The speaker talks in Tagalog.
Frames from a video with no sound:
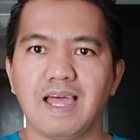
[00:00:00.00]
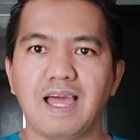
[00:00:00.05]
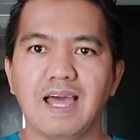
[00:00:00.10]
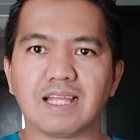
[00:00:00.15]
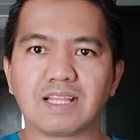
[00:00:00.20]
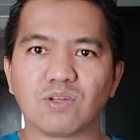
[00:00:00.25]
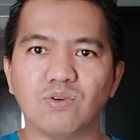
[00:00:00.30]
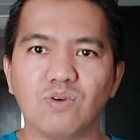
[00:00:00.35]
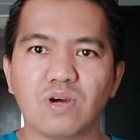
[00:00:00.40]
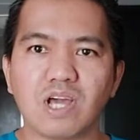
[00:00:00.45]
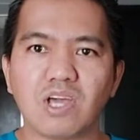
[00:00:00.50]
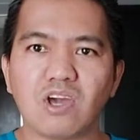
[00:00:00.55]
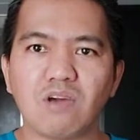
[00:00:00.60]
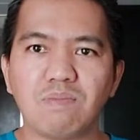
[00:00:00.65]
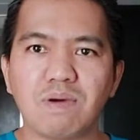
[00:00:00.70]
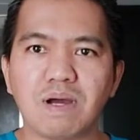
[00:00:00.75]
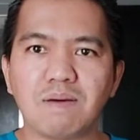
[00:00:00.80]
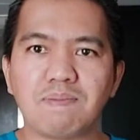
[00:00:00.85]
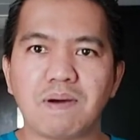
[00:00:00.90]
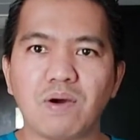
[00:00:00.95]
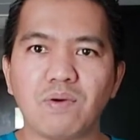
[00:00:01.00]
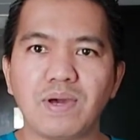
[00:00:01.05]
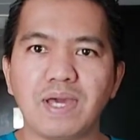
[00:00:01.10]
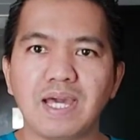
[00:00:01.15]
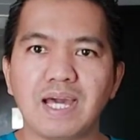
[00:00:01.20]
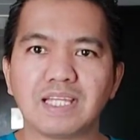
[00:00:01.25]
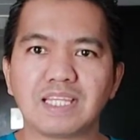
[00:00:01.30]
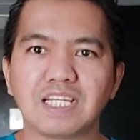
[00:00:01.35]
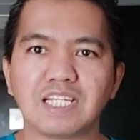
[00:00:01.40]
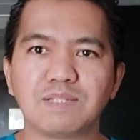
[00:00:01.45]
At kung kayo ay mga
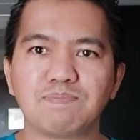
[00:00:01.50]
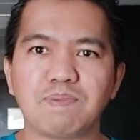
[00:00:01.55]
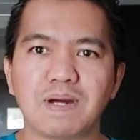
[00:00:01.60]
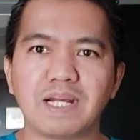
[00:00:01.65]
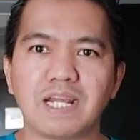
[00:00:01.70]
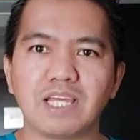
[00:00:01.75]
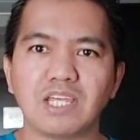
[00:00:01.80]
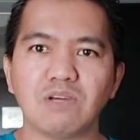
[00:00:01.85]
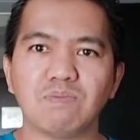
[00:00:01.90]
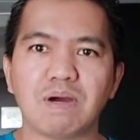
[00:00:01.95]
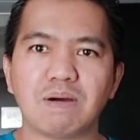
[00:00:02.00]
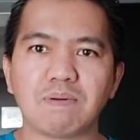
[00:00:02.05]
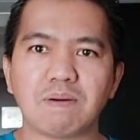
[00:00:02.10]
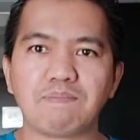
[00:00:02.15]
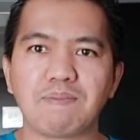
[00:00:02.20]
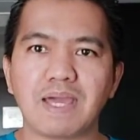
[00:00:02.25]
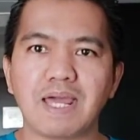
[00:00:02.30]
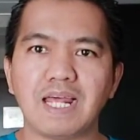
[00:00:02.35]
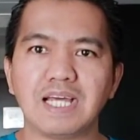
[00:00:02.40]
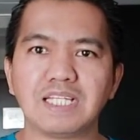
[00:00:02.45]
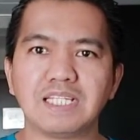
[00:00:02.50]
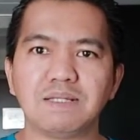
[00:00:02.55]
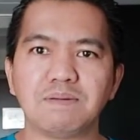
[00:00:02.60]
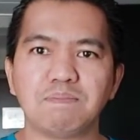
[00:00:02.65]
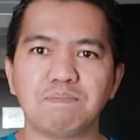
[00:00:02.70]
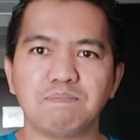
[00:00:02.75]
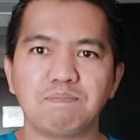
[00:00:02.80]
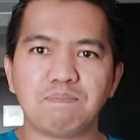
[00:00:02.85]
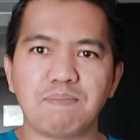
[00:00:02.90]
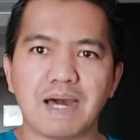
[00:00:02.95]
pauwi at expired ang mga
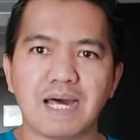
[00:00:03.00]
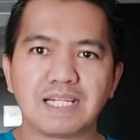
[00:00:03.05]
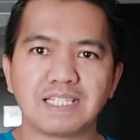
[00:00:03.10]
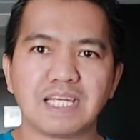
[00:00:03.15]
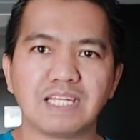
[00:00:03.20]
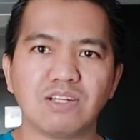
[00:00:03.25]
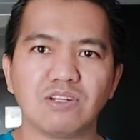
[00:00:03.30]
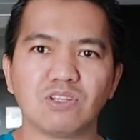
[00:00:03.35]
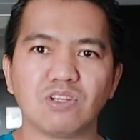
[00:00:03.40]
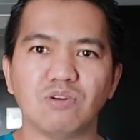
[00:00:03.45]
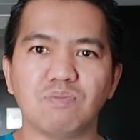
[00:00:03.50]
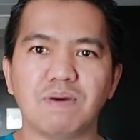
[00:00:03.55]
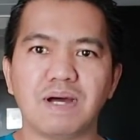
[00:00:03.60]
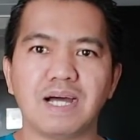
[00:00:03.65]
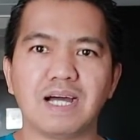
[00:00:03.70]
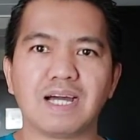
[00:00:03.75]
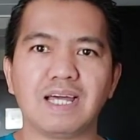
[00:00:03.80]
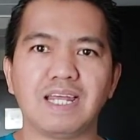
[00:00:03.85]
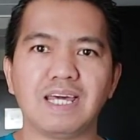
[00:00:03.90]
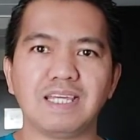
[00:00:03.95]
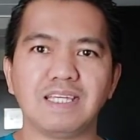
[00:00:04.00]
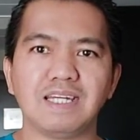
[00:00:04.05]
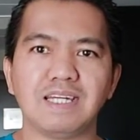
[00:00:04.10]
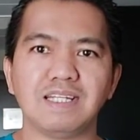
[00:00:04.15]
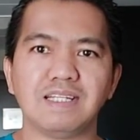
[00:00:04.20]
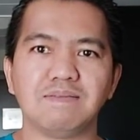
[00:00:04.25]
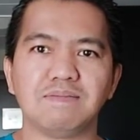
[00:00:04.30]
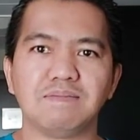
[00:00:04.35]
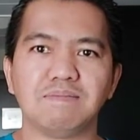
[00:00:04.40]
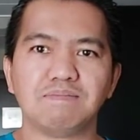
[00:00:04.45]
papeles, para sa inyo to mga
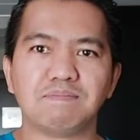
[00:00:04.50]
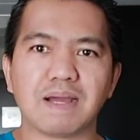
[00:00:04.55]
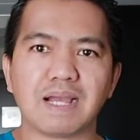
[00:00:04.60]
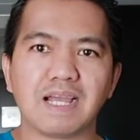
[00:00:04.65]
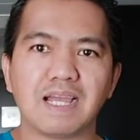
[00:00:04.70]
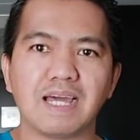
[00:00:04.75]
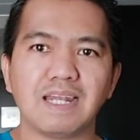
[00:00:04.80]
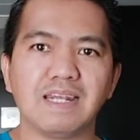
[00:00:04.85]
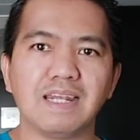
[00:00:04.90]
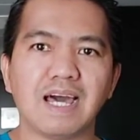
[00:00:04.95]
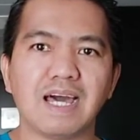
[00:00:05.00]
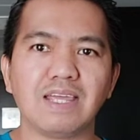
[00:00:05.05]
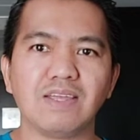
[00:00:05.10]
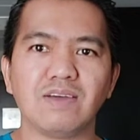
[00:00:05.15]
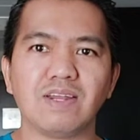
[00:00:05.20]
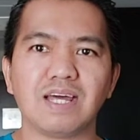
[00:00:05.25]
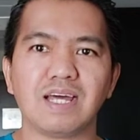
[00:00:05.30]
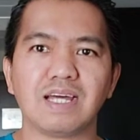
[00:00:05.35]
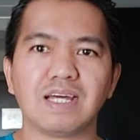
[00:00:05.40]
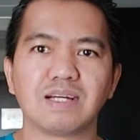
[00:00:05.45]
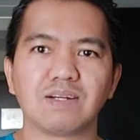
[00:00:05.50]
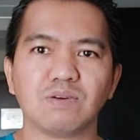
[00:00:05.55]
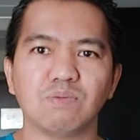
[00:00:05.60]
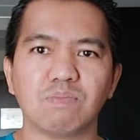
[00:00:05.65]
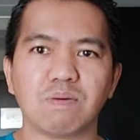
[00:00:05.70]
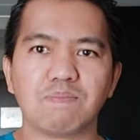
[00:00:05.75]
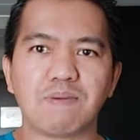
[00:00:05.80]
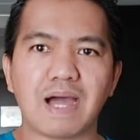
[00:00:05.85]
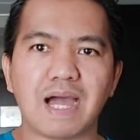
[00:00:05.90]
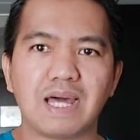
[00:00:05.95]
ka-legend, paghandaan nyo na kung
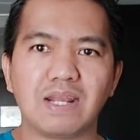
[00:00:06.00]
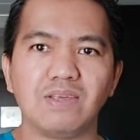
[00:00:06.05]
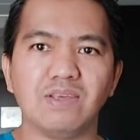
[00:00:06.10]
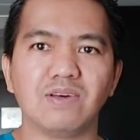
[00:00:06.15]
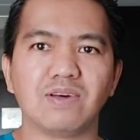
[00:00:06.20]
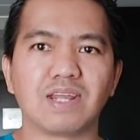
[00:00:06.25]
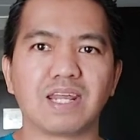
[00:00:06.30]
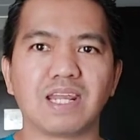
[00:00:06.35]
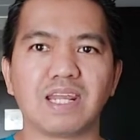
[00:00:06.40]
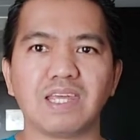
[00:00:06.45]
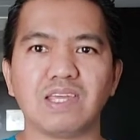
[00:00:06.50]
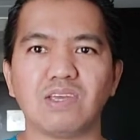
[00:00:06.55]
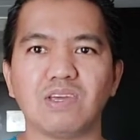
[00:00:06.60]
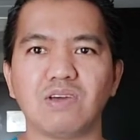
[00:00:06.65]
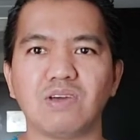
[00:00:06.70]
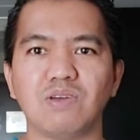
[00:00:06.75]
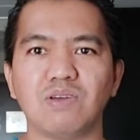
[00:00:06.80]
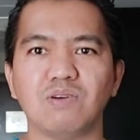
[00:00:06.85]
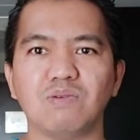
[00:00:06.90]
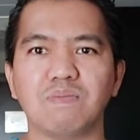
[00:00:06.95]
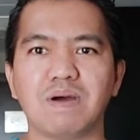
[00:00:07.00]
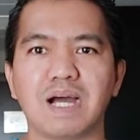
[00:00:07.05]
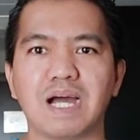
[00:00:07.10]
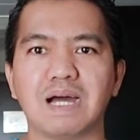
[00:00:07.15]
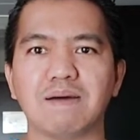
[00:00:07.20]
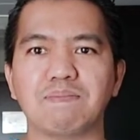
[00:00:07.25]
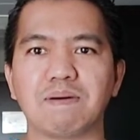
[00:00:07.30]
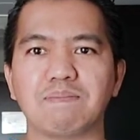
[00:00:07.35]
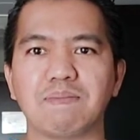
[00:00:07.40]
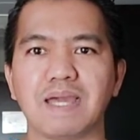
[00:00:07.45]
papaano nyo rin yung inyong mga
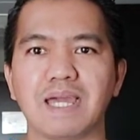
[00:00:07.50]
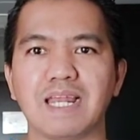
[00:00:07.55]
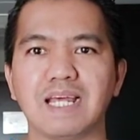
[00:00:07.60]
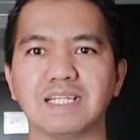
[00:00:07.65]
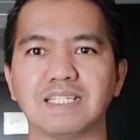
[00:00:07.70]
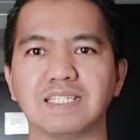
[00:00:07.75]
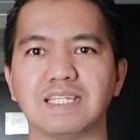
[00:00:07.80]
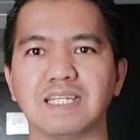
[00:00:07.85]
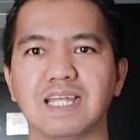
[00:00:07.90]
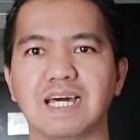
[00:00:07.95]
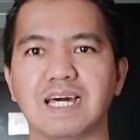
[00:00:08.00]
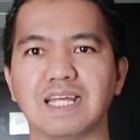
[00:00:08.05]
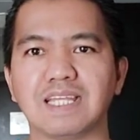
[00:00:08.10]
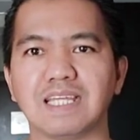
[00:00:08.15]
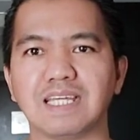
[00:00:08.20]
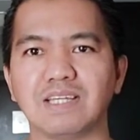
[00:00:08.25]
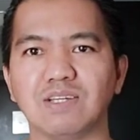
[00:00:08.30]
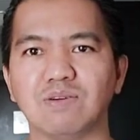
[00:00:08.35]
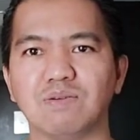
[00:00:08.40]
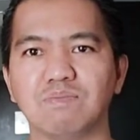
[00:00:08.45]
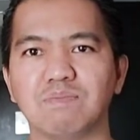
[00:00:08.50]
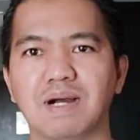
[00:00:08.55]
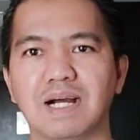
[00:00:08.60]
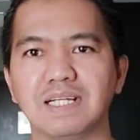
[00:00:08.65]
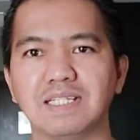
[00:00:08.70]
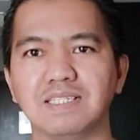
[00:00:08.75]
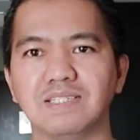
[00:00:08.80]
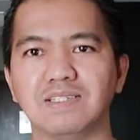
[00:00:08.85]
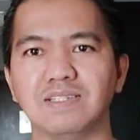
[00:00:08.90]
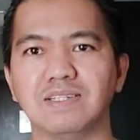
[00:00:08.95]
papeles sa darating yung
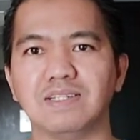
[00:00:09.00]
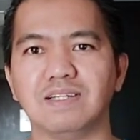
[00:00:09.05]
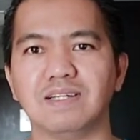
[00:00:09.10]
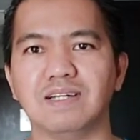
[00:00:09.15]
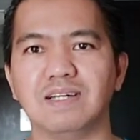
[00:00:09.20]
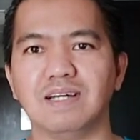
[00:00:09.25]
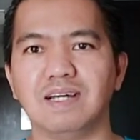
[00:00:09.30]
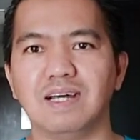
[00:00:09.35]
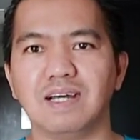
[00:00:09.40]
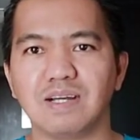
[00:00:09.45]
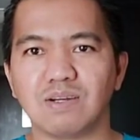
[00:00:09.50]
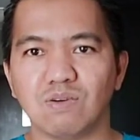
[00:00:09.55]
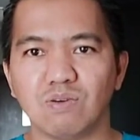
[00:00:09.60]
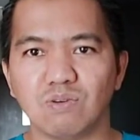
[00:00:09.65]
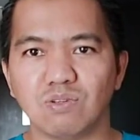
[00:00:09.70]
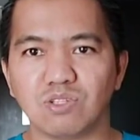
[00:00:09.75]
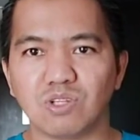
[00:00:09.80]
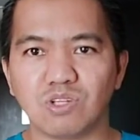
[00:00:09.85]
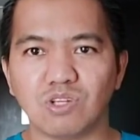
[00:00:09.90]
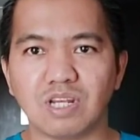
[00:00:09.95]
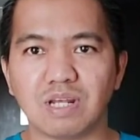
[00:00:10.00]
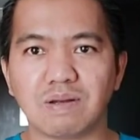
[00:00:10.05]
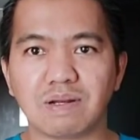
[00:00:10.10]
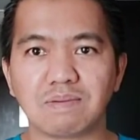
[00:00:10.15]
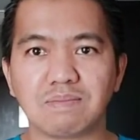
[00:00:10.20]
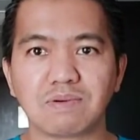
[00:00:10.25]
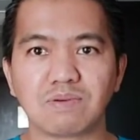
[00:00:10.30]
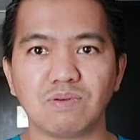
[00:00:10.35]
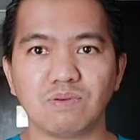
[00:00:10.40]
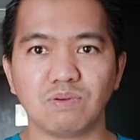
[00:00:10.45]
bakasyon. Kung gusto nyo, lang,
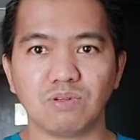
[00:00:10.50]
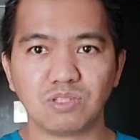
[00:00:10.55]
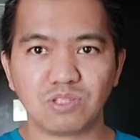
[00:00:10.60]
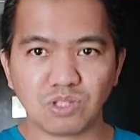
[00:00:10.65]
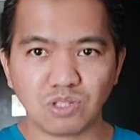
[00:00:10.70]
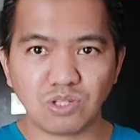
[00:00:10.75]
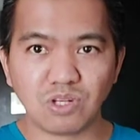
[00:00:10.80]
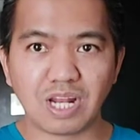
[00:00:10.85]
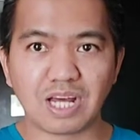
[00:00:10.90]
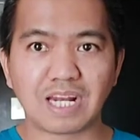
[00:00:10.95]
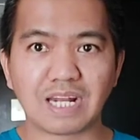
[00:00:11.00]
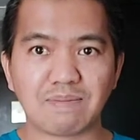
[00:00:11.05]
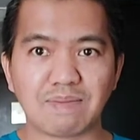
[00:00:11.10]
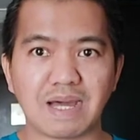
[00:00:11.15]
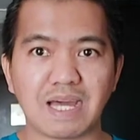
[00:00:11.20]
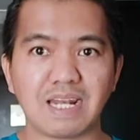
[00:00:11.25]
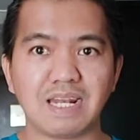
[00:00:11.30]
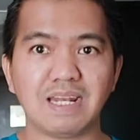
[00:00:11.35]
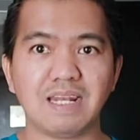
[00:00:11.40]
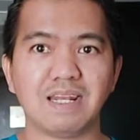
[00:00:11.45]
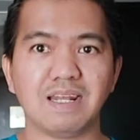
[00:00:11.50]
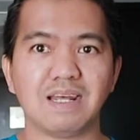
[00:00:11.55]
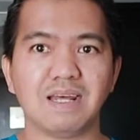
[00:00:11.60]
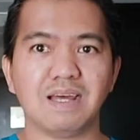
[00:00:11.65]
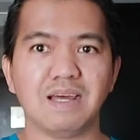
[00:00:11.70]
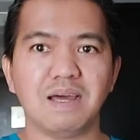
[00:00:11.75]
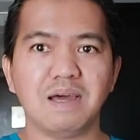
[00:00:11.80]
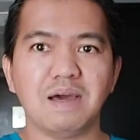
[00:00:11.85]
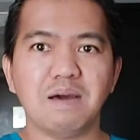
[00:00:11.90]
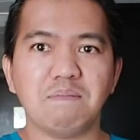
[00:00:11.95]
kung gusto nyo lang naman,
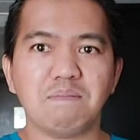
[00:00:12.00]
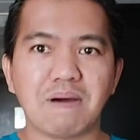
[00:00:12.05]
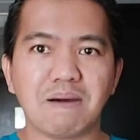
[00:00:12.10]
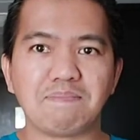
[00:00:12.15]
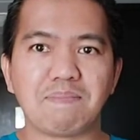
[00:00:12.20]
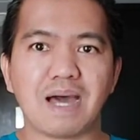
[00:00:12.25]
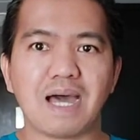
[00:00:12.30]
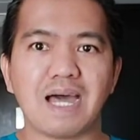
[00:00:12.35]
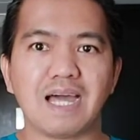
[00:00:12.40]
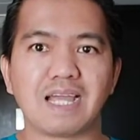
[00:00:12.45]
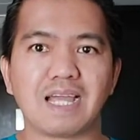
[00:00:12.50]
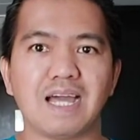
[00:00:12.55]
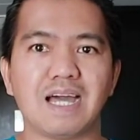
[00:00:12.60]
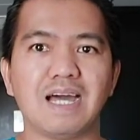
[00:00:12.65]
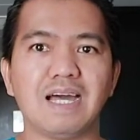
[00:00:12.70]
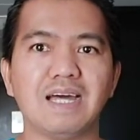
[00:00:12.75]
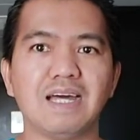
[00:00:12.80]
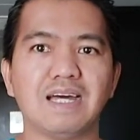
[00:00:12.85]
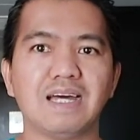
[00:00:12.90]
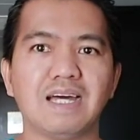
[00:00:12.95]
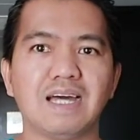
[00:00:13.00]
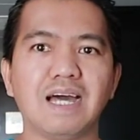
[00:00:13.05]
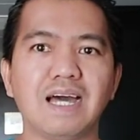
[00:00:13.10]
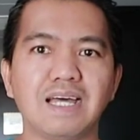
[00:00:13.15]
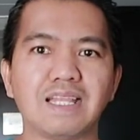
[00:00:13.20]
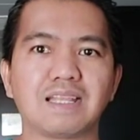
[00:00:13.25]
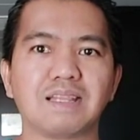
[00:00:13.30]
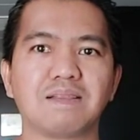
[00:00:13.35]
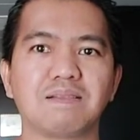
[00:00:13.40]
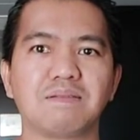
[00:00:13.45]
mapaaga at
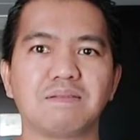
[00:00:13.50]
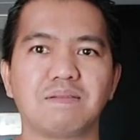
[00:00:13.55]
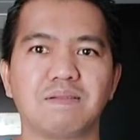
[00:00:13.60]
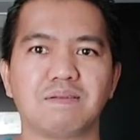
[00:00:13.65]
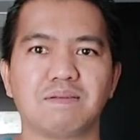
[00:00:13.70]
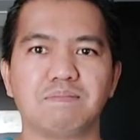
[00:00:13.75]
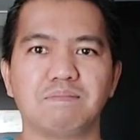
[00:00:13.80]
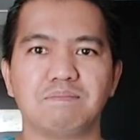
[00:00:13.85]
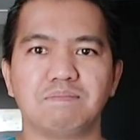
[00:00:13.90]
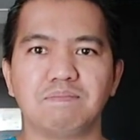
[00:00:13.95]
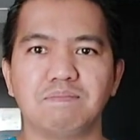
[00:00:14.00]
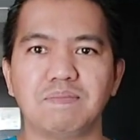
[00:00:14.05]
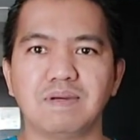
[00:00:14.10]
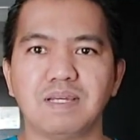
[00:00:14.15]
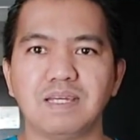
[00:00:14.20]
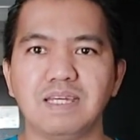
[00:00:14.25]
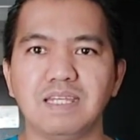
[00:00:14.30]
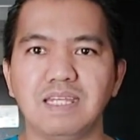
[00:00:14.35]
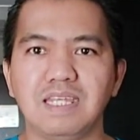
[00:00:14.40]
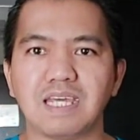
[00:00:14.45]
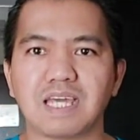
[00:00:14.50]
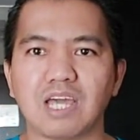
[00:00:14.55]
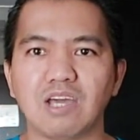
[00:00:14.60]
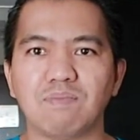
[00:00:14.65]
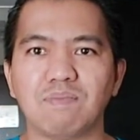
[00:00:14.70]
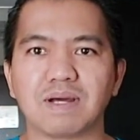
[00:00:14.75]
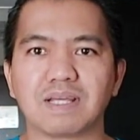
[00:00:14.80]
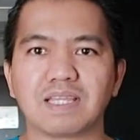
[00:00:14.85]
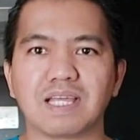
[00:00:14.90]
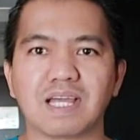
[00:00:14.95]
ah, hindi
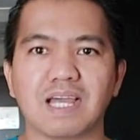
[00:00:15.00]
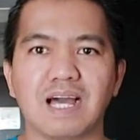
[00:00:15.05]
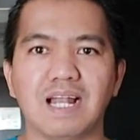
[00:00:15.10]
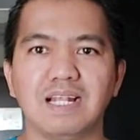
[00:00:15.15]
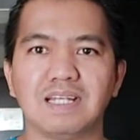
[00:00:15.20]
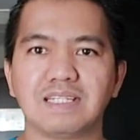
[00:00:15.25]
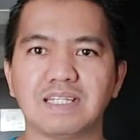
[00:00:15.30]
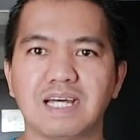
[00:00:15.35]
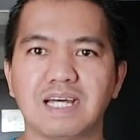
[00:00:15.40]
kayo magtagal